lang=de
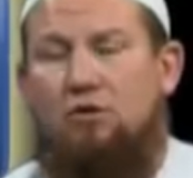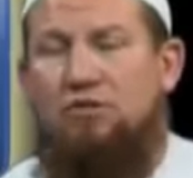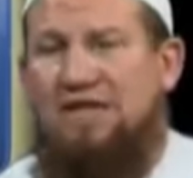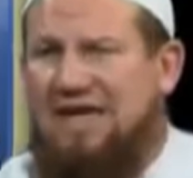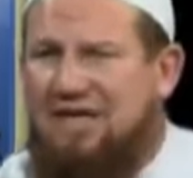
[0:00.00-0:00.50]

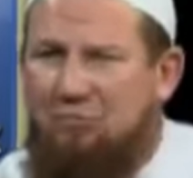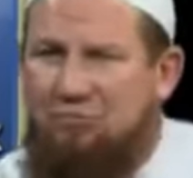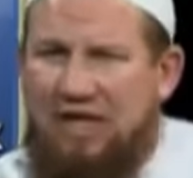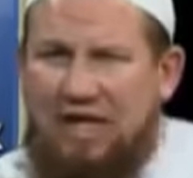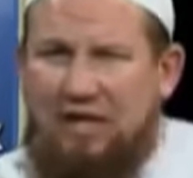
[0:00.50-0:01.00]
Und jeder
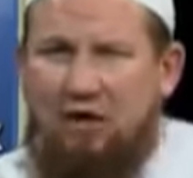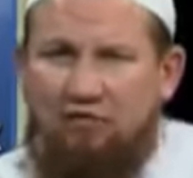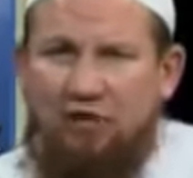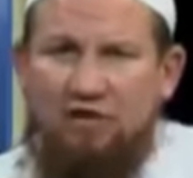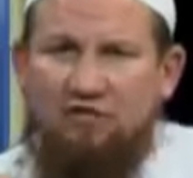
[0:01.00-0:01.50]
Blick
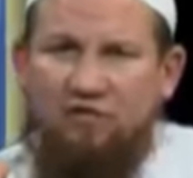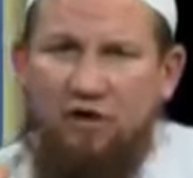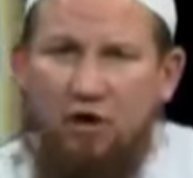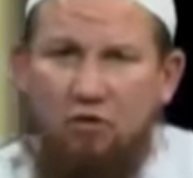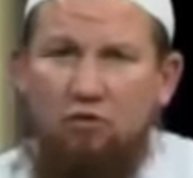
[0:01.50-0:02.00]
auf eine
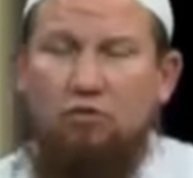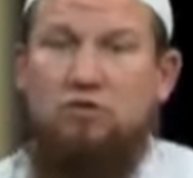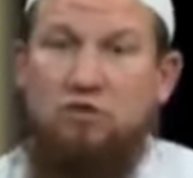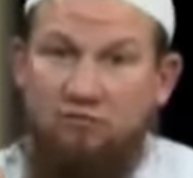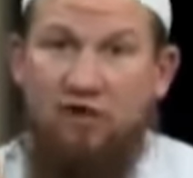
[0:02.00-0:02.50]
Frau,
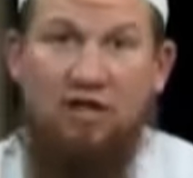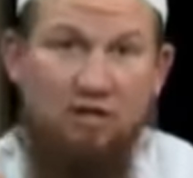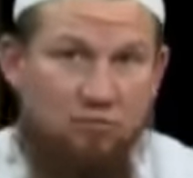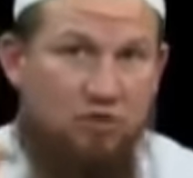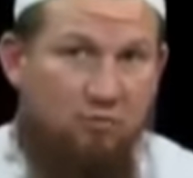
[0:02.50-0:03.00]
die vor allen
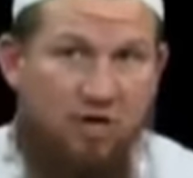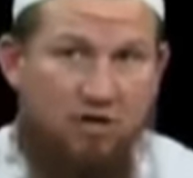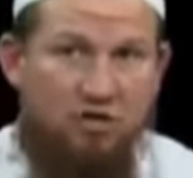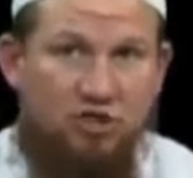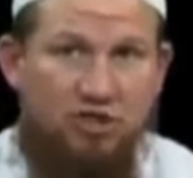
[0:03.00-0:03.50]
Dingen Mutter
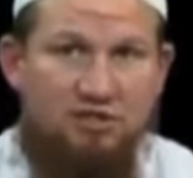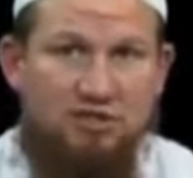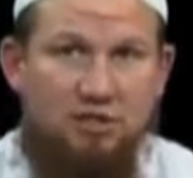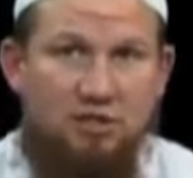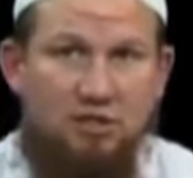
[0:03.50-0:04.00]
Berija
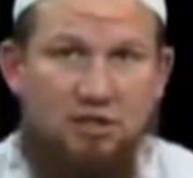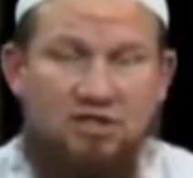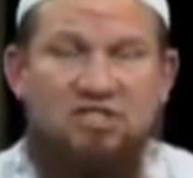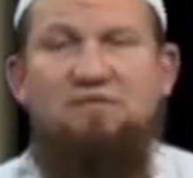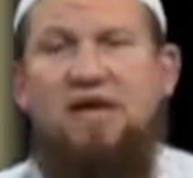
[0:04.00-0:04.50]
ist,
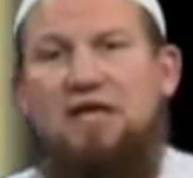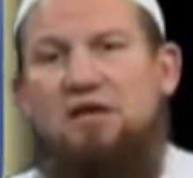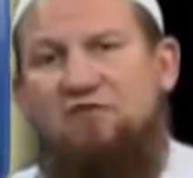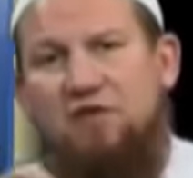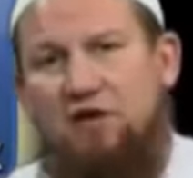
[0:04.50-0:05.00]
ist wie ein
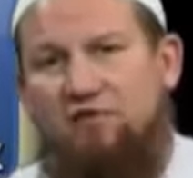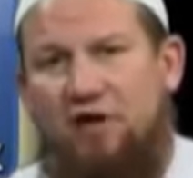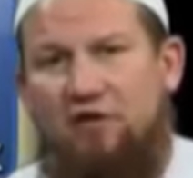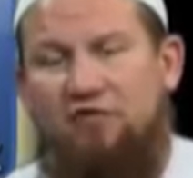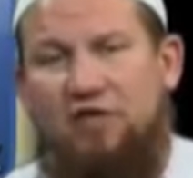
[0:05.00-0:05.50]
giftiger
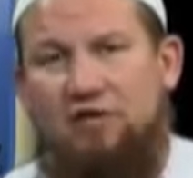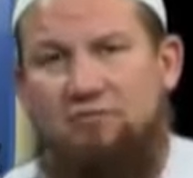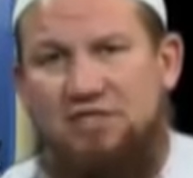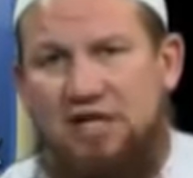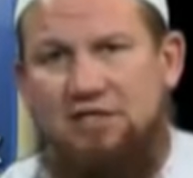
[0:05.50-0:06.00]
Pfeil von
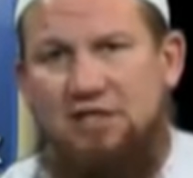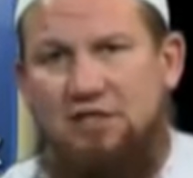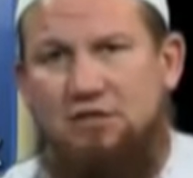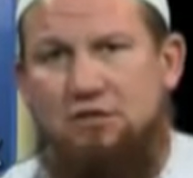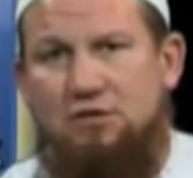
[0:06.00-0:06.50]
einem
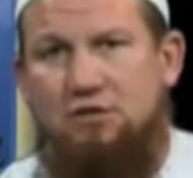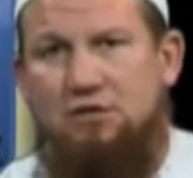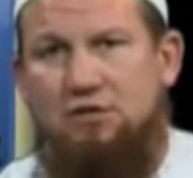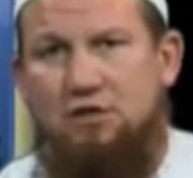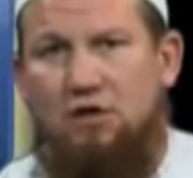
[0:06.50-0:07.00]
Satan.
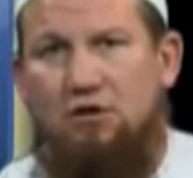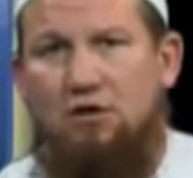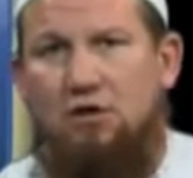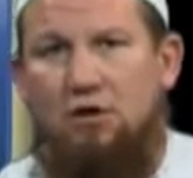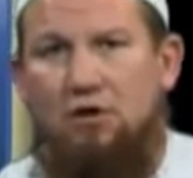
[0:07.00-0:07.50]
Ja?
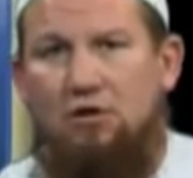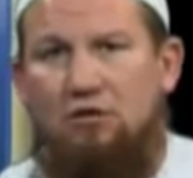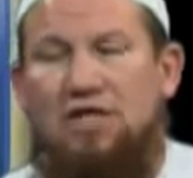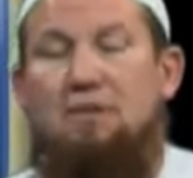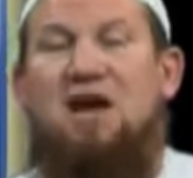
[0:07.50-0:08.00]

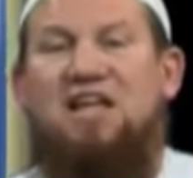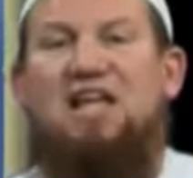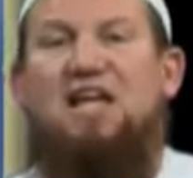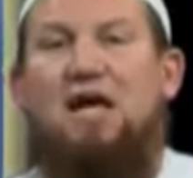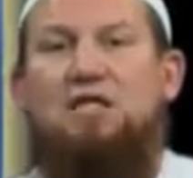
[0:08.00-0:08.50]
Und der macht
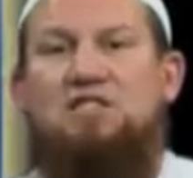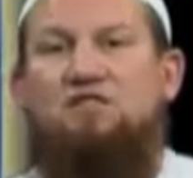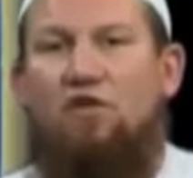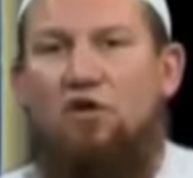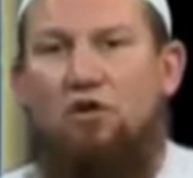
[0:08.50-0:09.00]
dein Herz
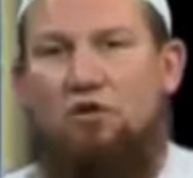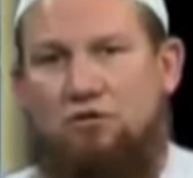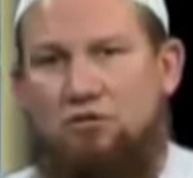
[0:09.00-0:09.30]
voll.